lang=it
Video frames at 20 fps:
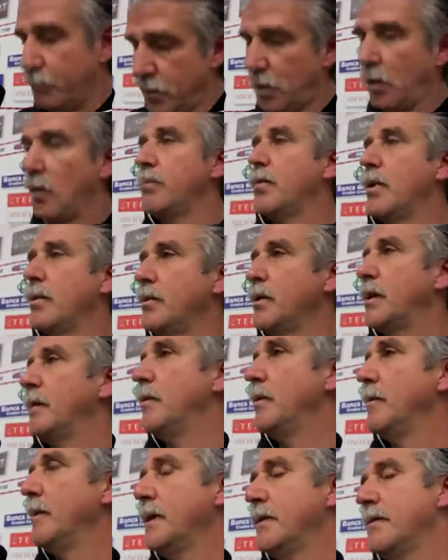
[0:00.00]
gol proprio nel
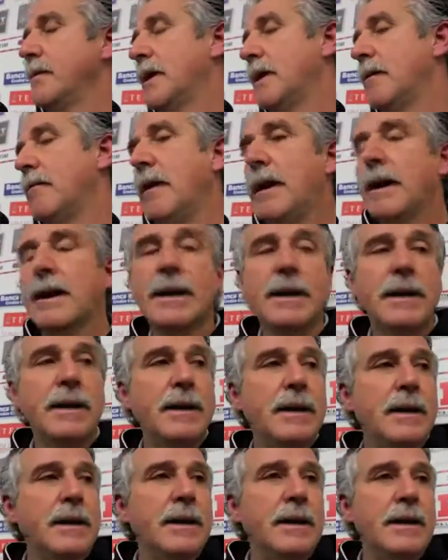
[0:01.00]
momento nel
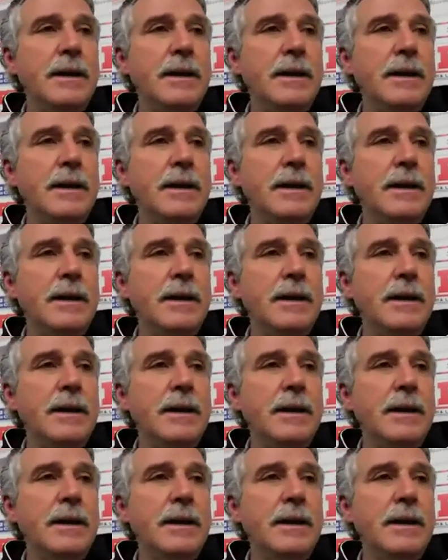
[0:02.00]
quale